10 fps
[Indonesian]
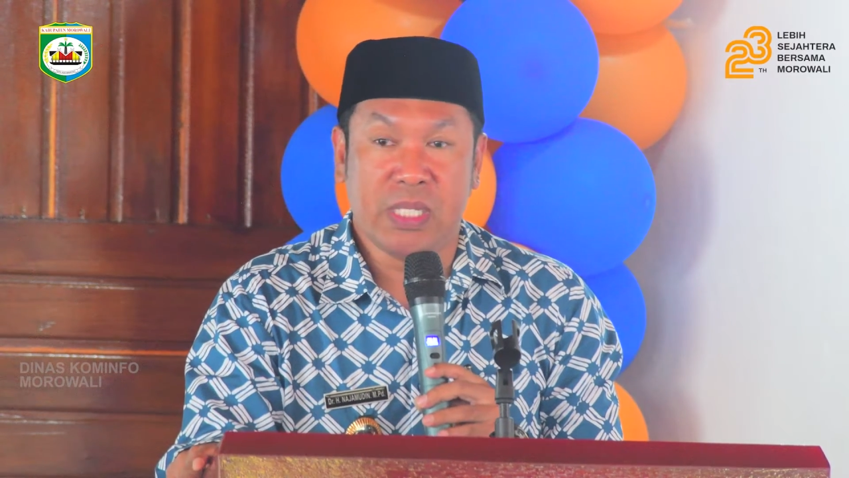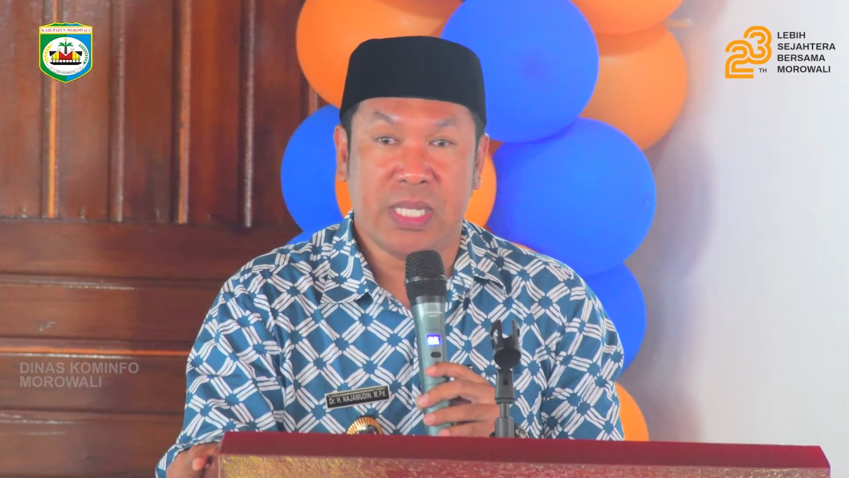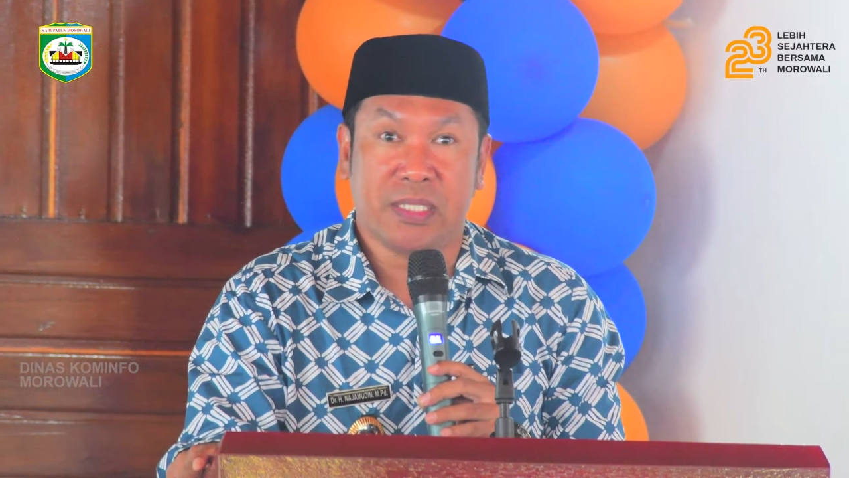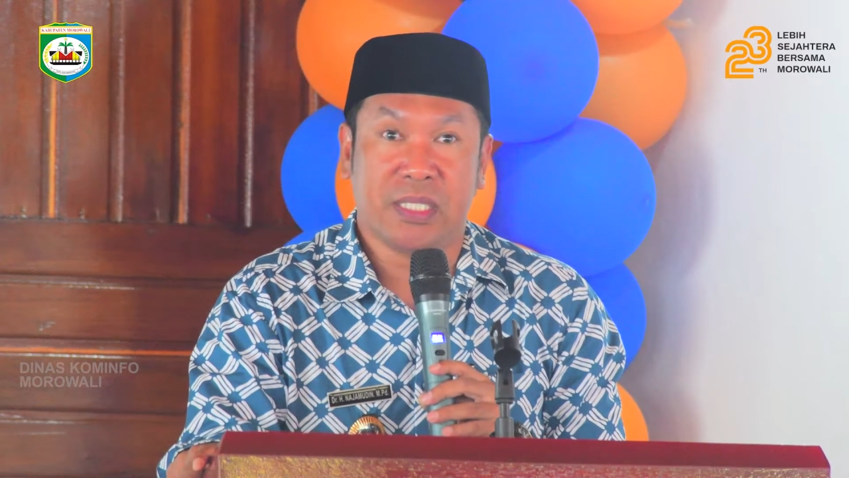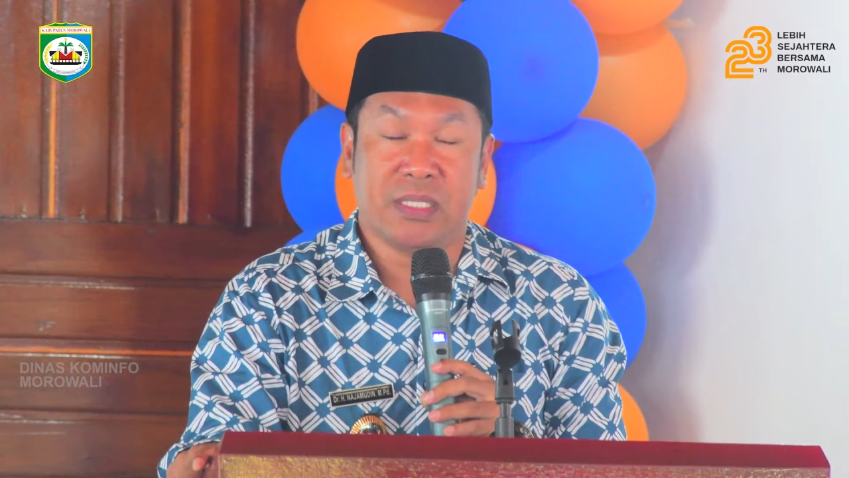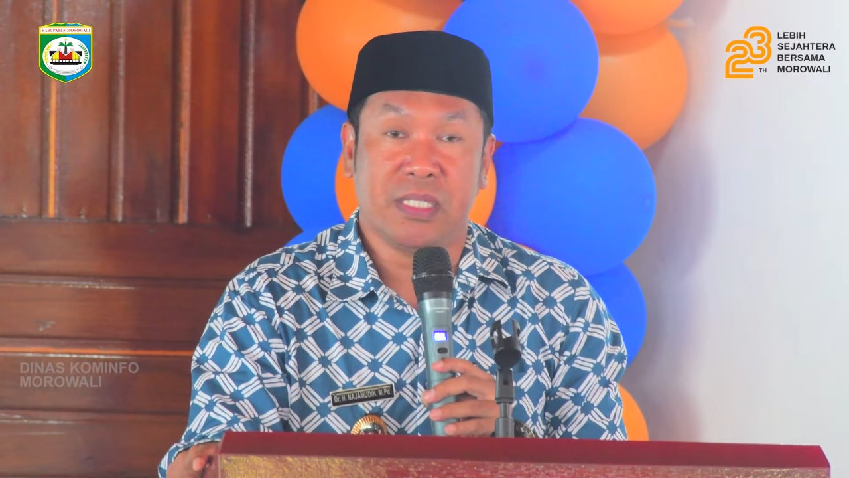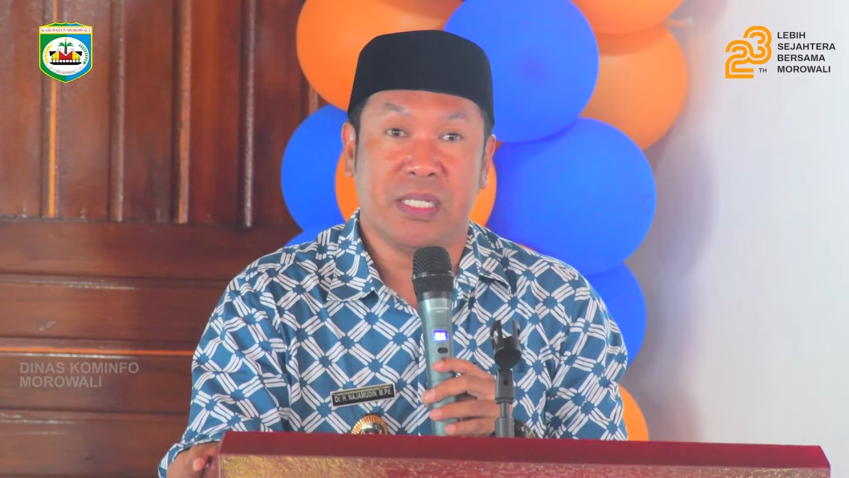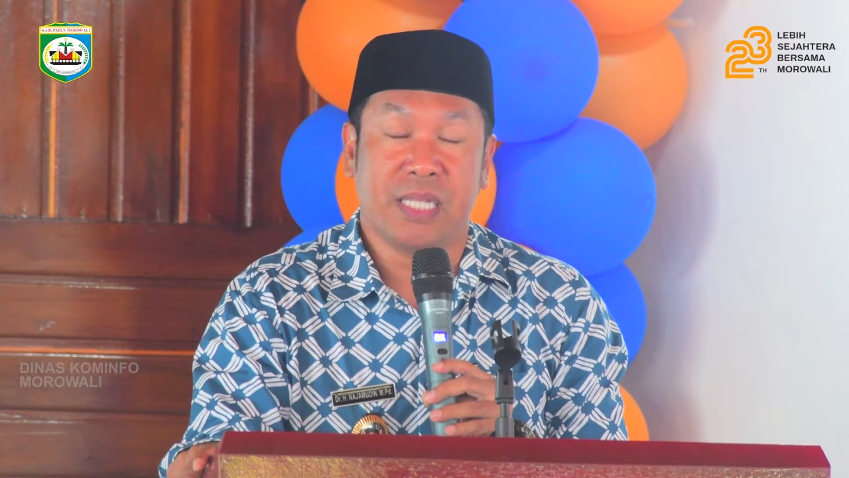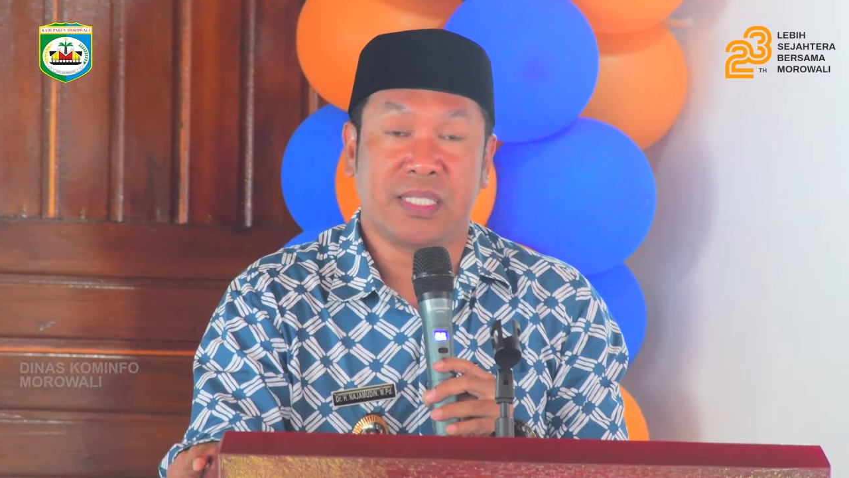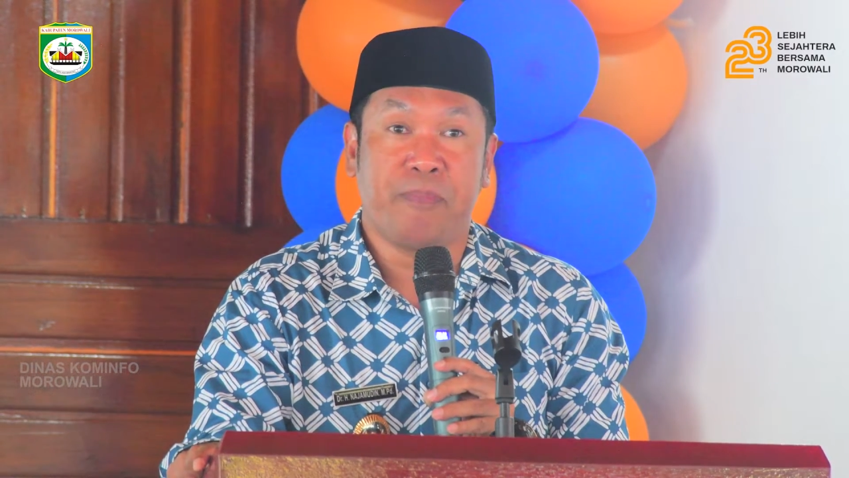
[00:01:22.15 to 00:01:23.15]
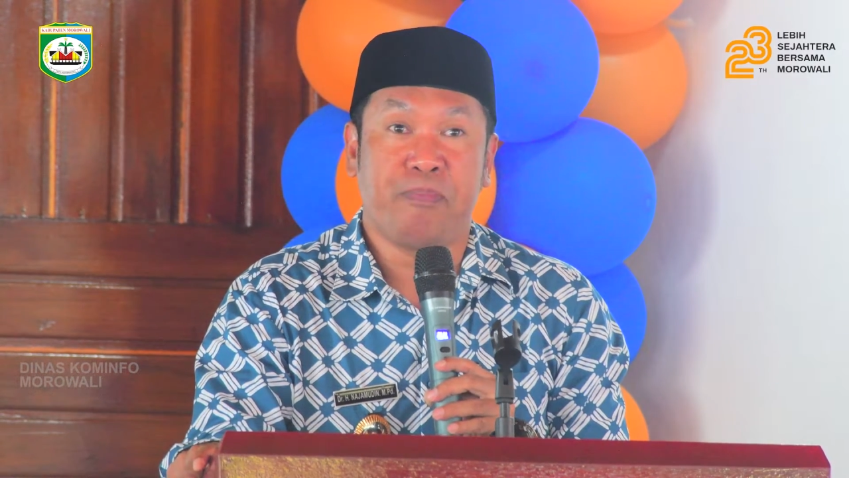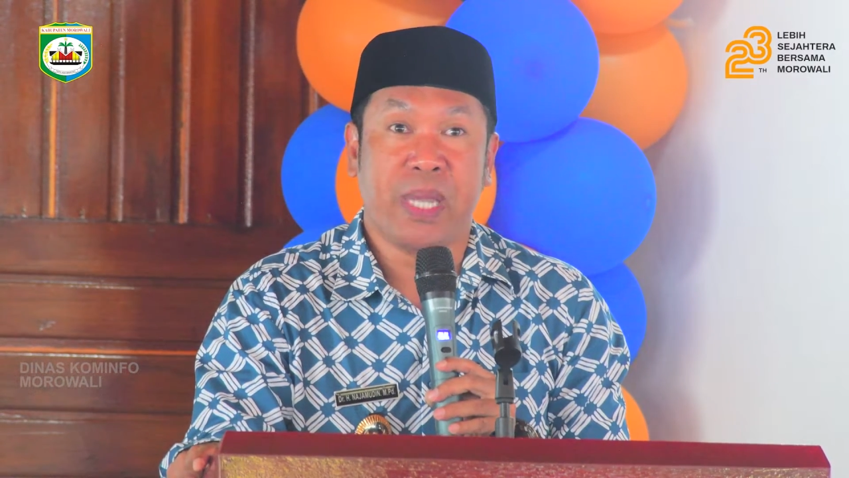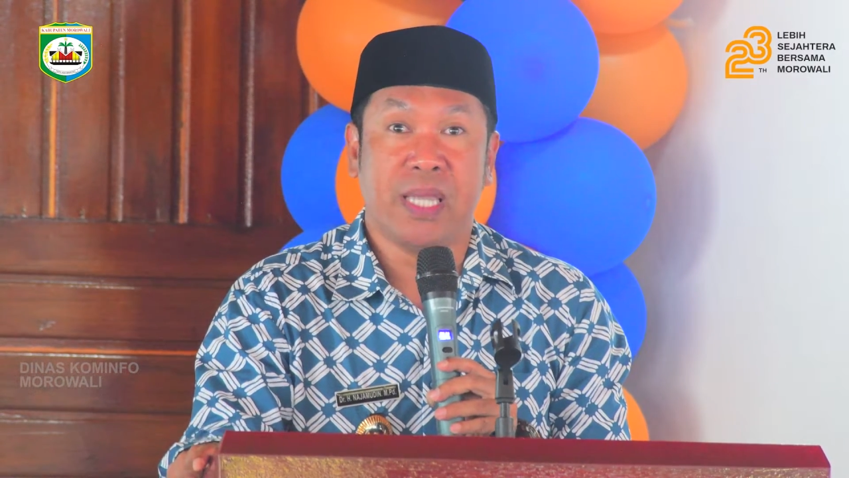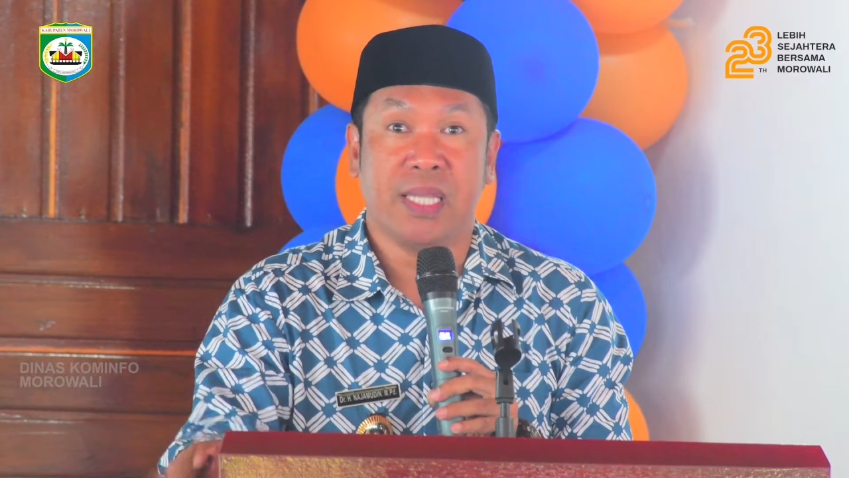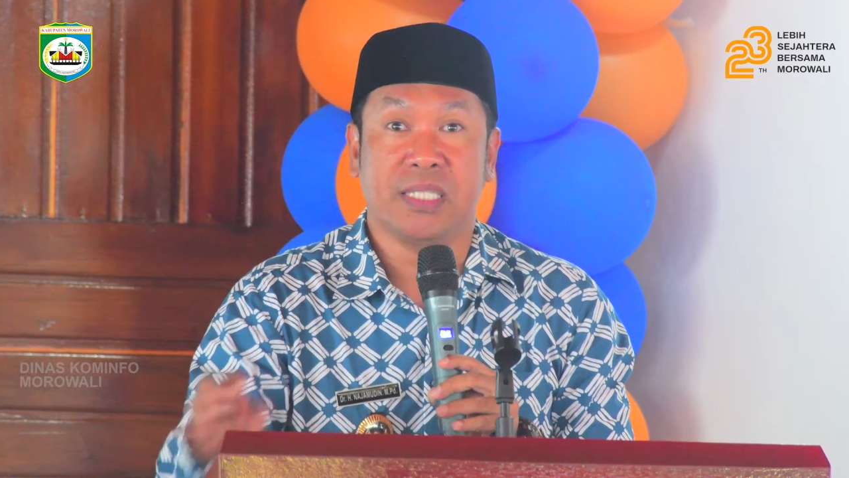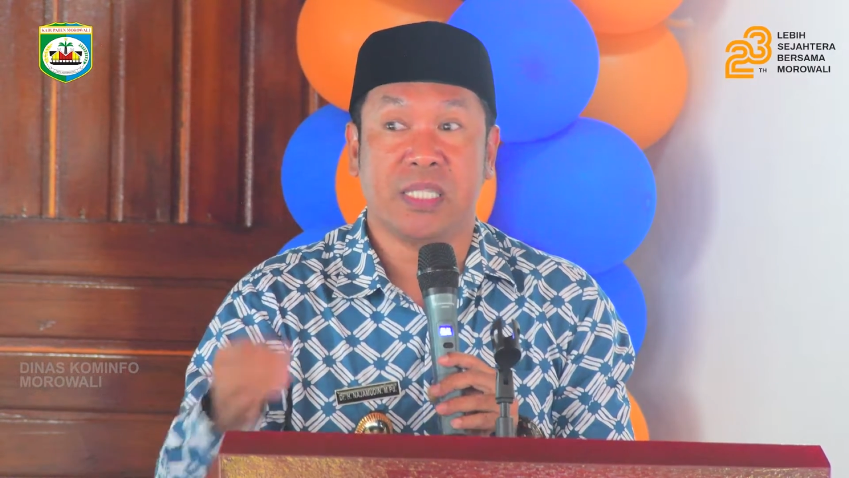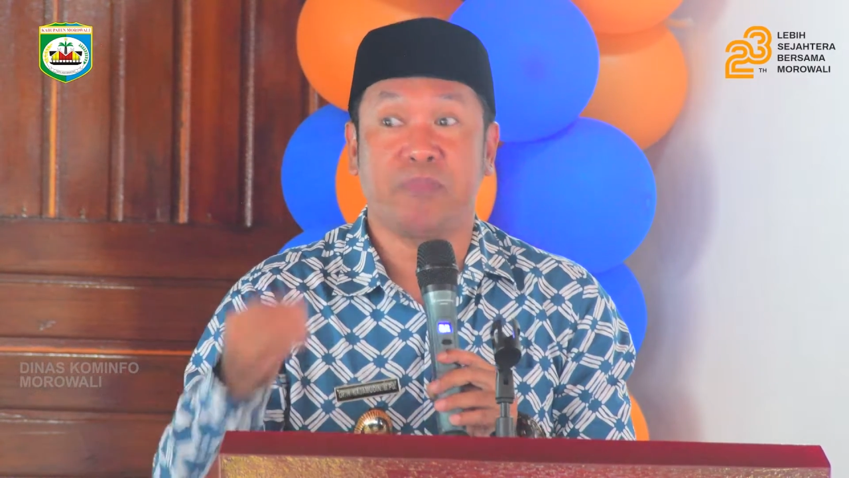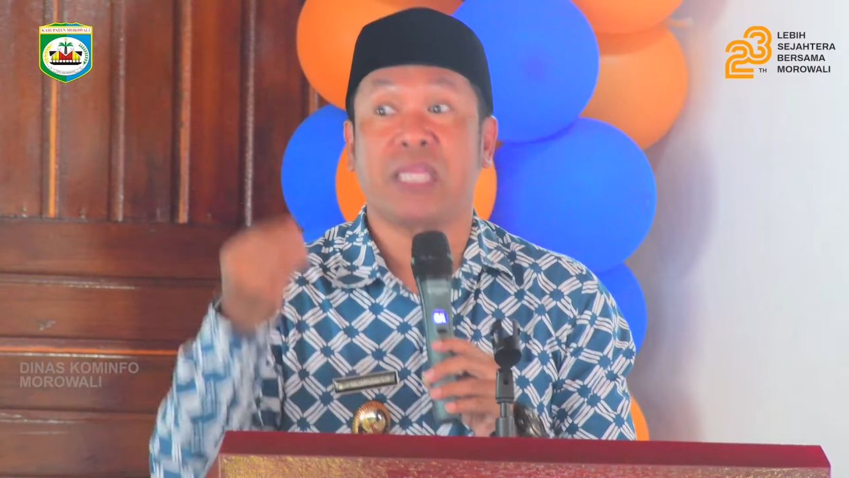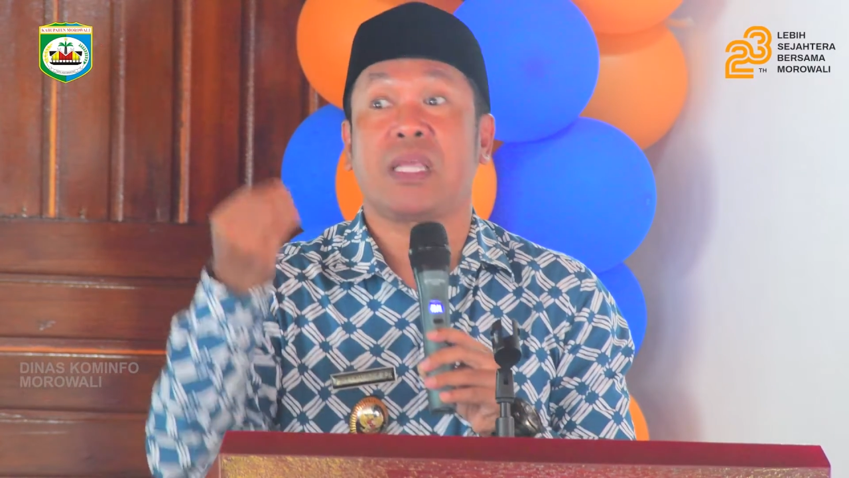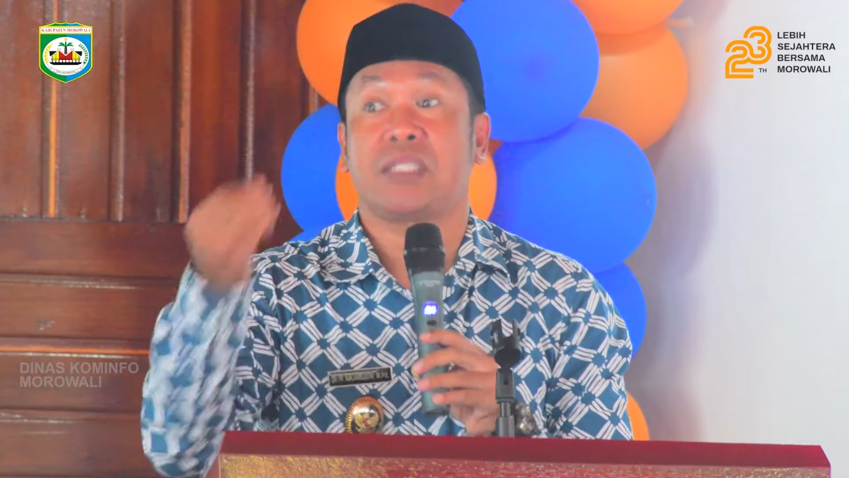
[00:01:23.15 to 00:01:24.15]
Olehnya ia menyebut kegiatan ini
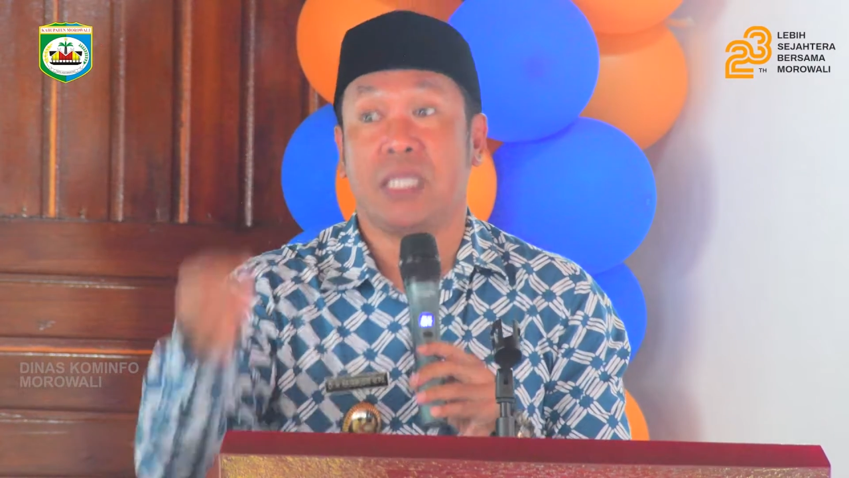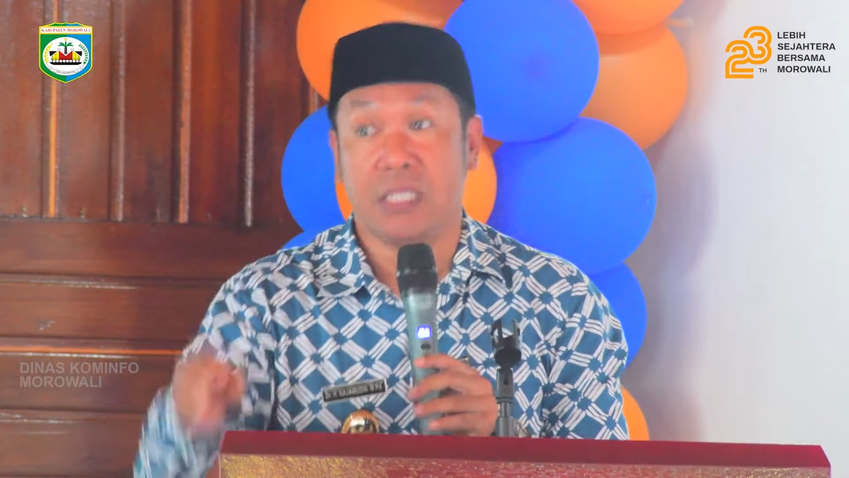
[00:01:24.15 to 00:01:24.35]
penting